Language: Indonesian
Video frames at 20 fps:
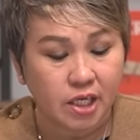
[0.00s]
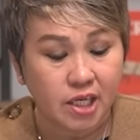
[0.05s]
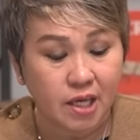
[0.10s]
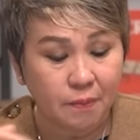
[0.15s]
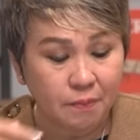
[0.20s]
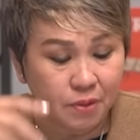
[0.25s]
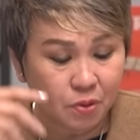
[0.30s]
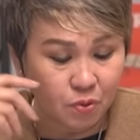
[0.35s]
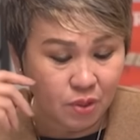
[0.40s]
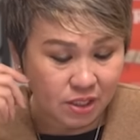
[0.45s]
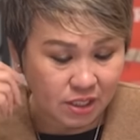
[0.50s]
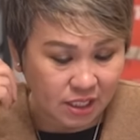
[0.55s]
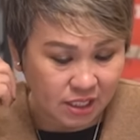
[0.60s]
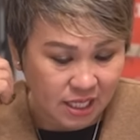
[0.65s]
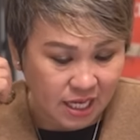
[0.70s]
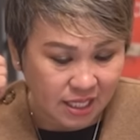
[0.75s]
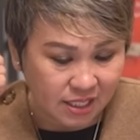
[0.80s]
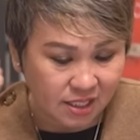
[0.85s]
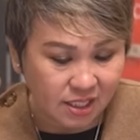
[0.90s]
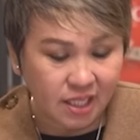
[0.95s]
ia
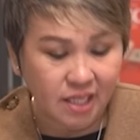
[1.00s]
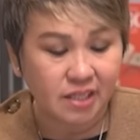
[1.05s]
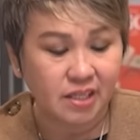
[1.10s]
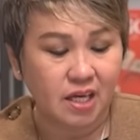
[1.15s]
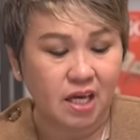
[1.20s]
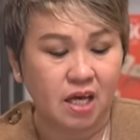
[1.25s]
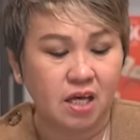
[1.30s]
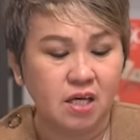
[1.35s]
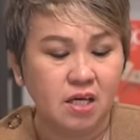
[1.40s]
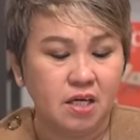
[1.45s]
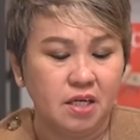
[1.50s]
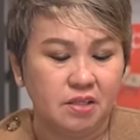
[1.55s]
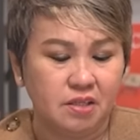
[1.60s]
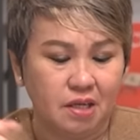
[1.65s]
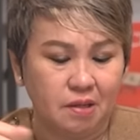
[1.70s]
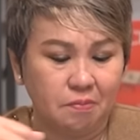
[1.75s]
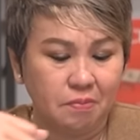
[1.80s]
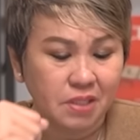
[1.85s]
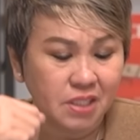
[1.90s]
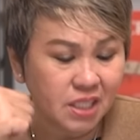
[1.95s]
menguatkan hatinya
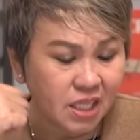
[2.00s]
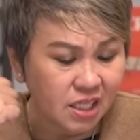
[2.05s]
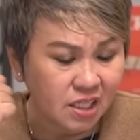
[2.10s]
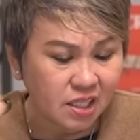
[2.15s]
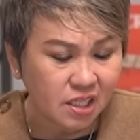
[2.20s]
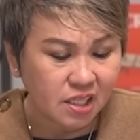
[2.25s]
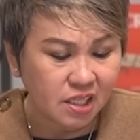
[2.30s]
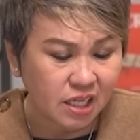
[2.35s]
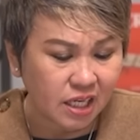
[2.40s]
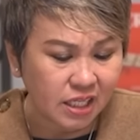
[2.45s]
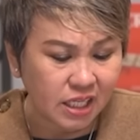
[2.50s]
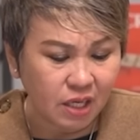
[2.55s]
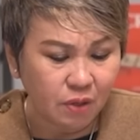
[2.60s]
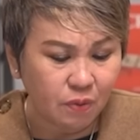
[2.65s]
dan menyingkirkan